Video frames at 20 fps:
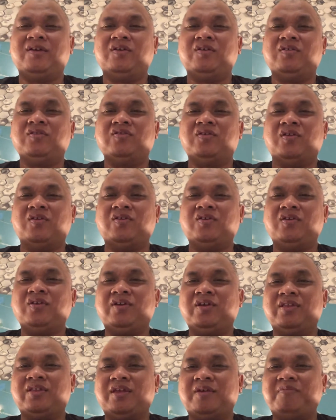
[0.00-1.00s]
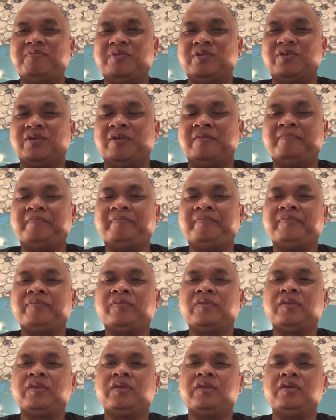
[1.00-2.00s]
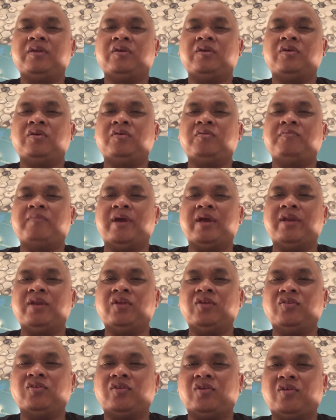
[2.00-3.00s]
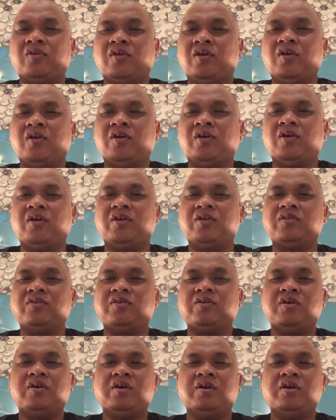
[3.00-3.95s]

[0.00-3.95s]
jadi kita bisa uh, main internet